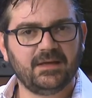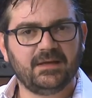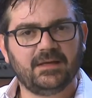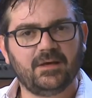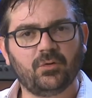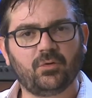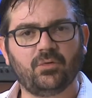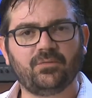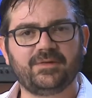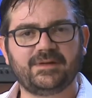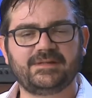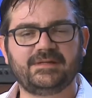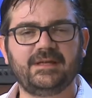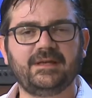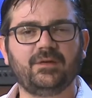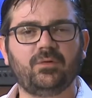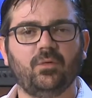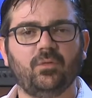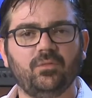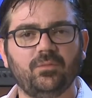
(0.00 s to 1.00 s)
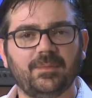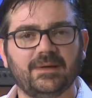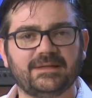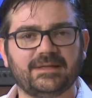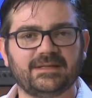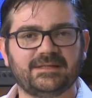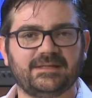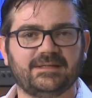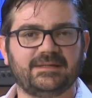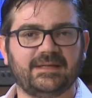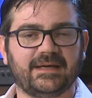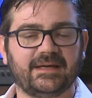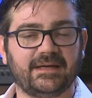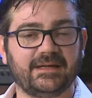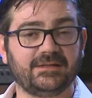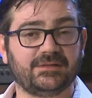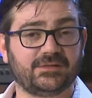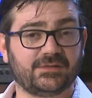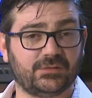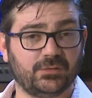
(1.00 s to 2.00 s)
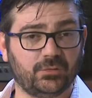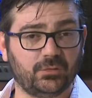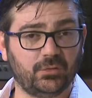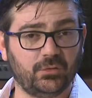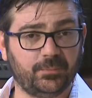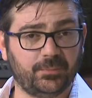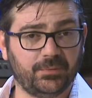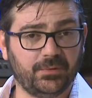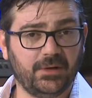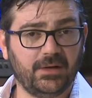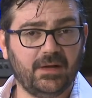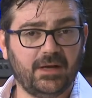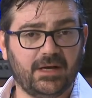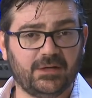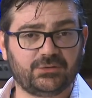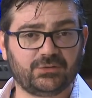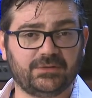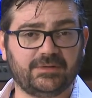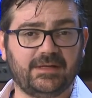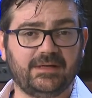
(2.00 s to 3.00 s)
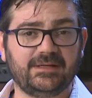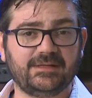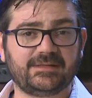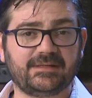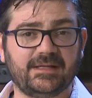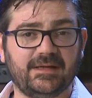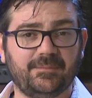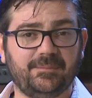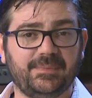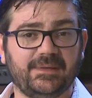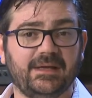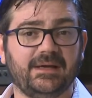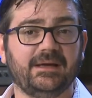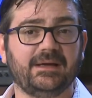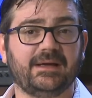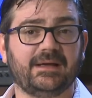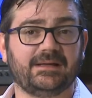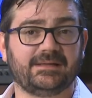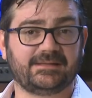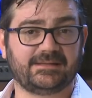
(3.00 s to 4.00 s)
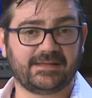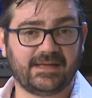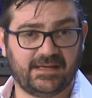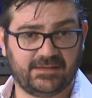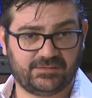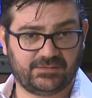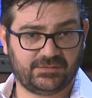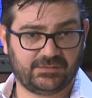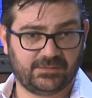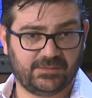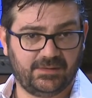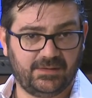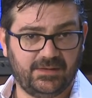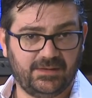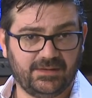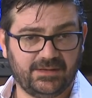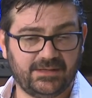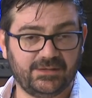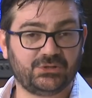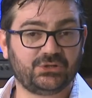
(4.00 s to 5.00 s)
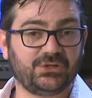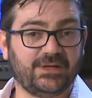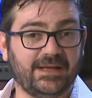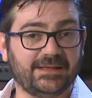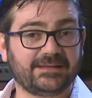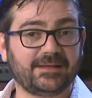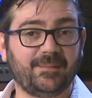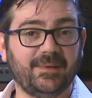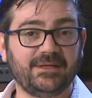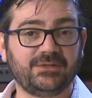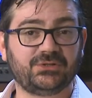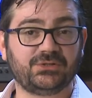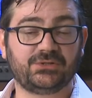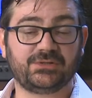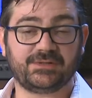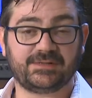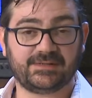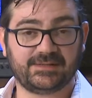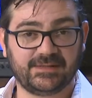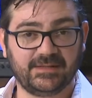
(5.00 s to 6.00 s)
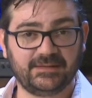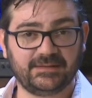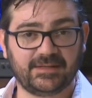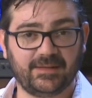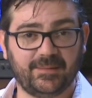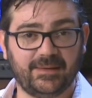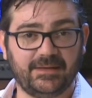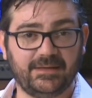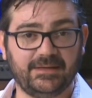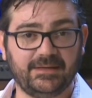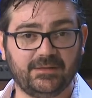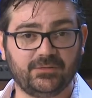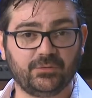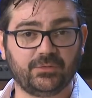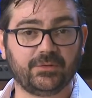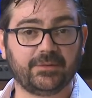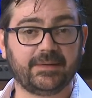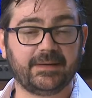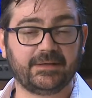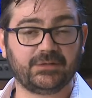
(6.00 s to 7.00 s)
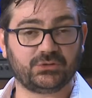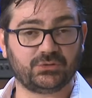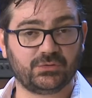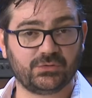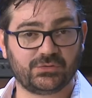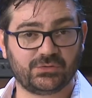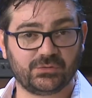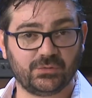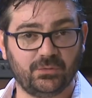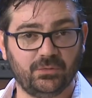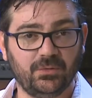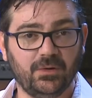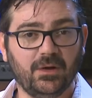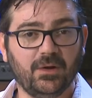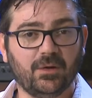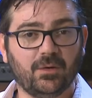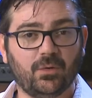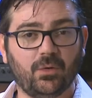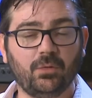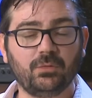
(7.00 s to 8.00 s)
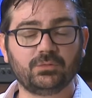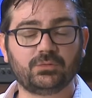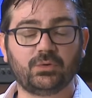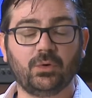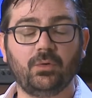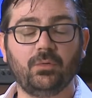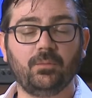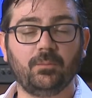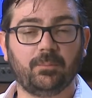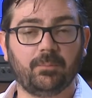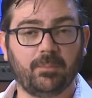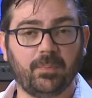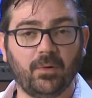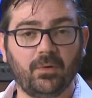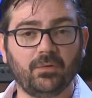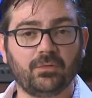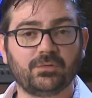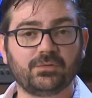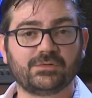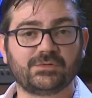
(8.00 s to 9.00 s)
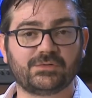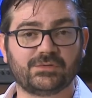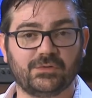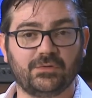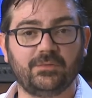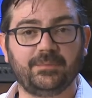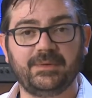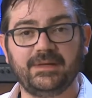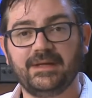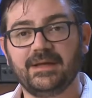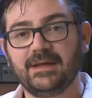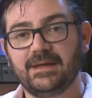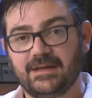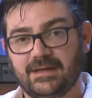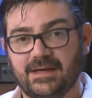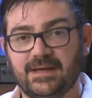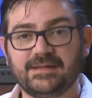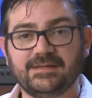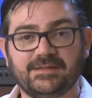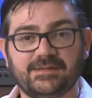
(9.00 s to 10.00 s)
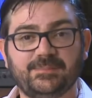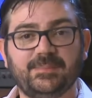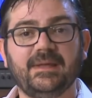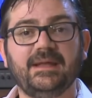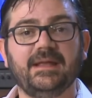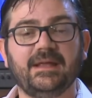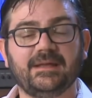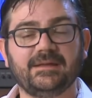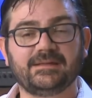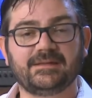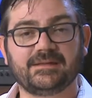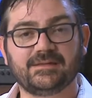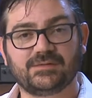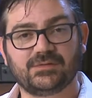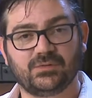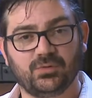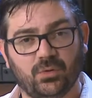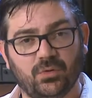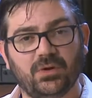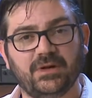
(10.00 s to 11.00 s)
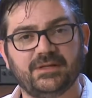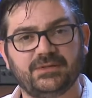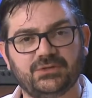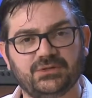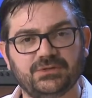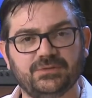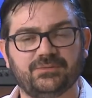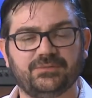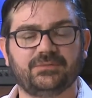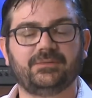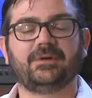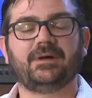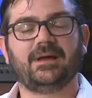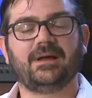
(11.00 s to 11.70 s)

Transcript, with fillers: Eu conversei com uma das integrantes do grupo, a jornalista Bianca Zasso, que diretamente de Santa Maria, no Rio Grande do Sul, contou um pouco sobre as experiências do coletivo.